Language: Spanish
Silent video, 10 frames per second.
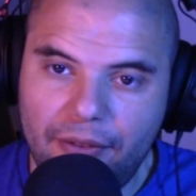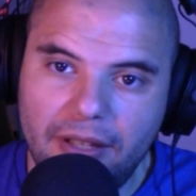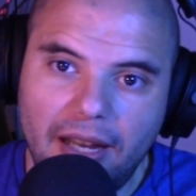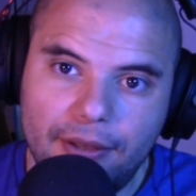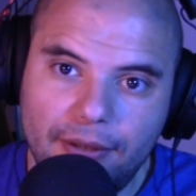
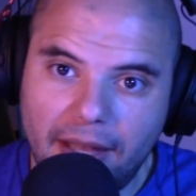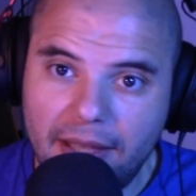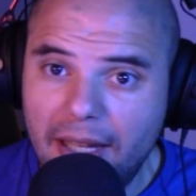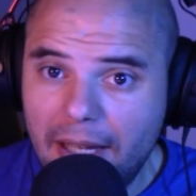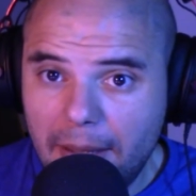de la ciudad,
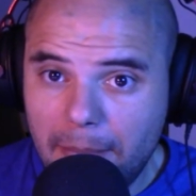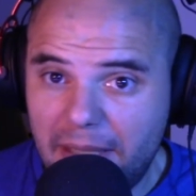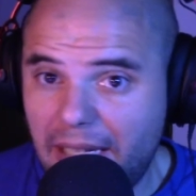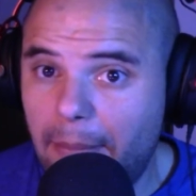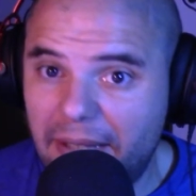
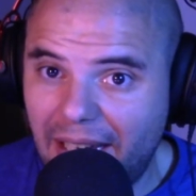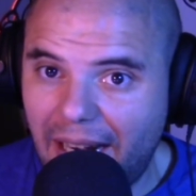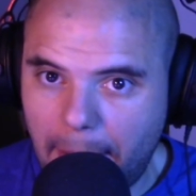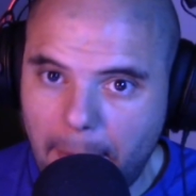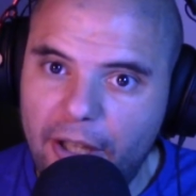básicamente la
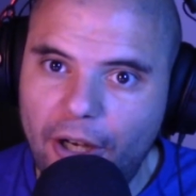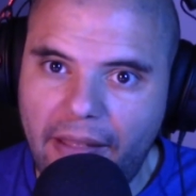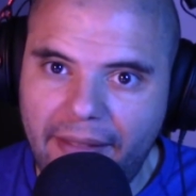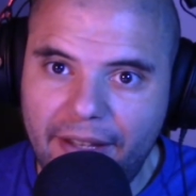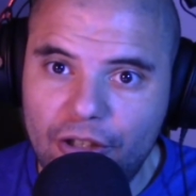gran
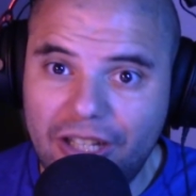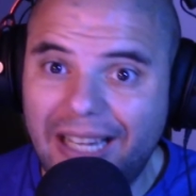mayoría de ellos